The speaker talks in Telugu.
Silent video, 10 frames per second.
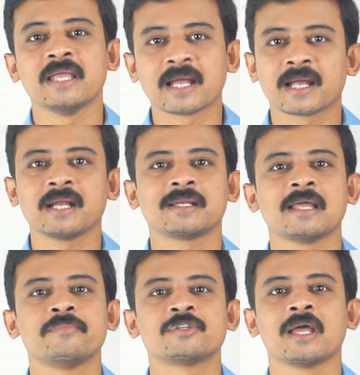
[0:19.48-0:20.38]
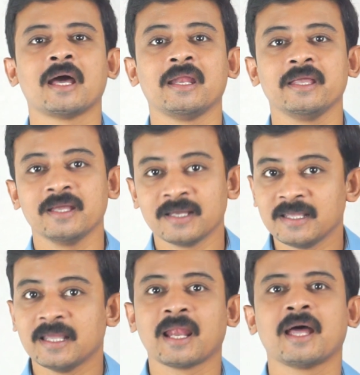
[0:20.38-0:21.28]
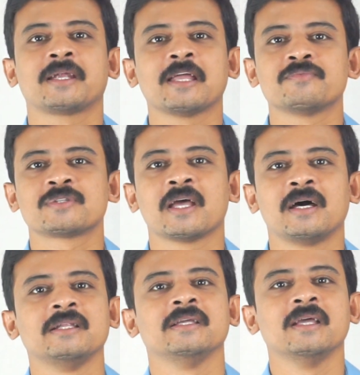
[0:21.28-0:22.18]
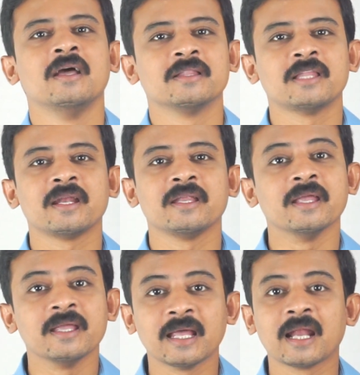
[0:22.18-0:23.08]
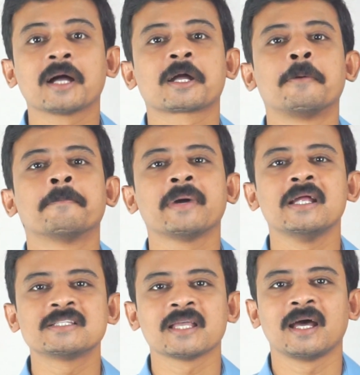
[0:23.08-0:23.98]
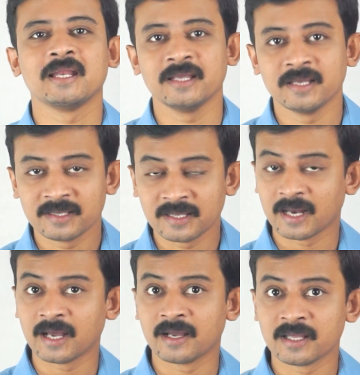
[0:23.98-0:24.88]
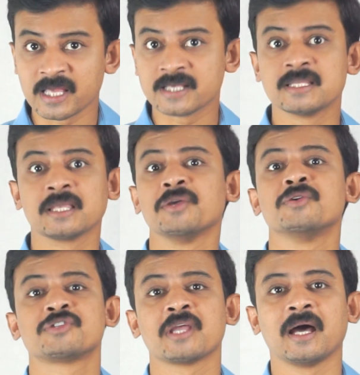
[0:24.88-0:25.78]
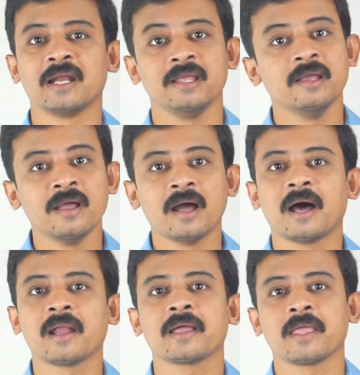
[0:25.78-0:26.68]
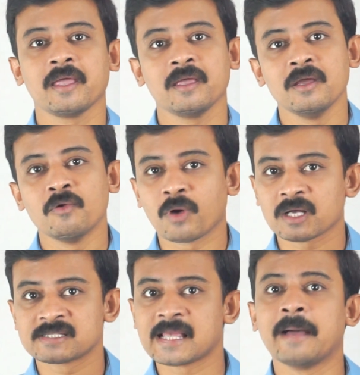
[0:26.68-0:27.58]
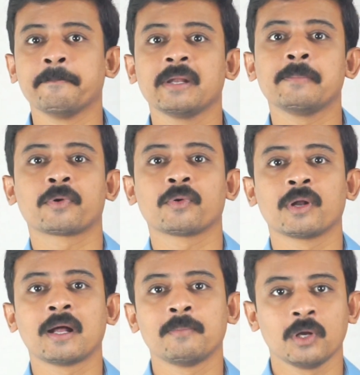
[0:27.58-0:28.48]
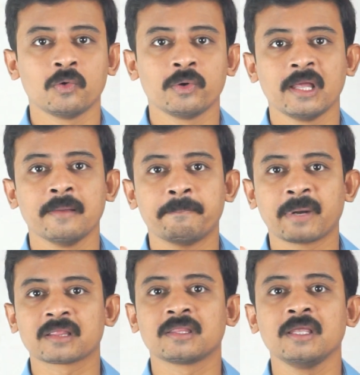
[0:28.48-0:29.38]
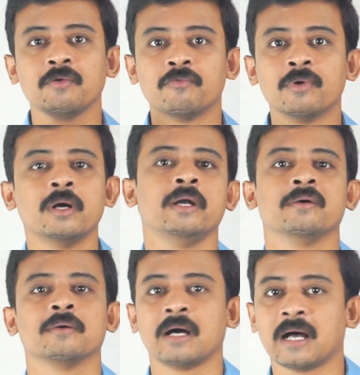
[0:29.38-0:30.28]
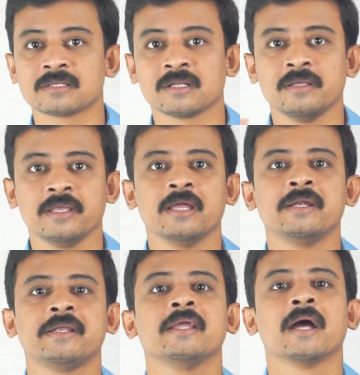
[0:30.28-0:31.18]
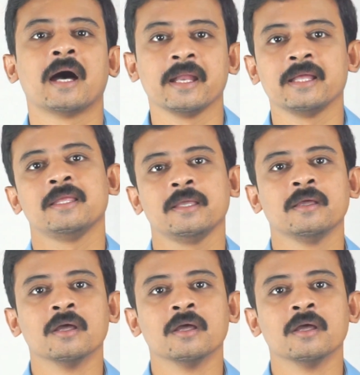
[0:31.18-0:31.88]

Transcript: ఎక్కడ టైప్ చేయాలి ఎలా టైప్ చేయాలి దాన్ని ఎలా కంపైల్ చేయాలి ఎలా ఎగ్జిక్యూట్ చేయాలి అలాగే ఒక శాంపిల్ ప్రోగ్రాంలో ఉండే ప్రతి వర్డ్ అసలు ఏంటి అనేది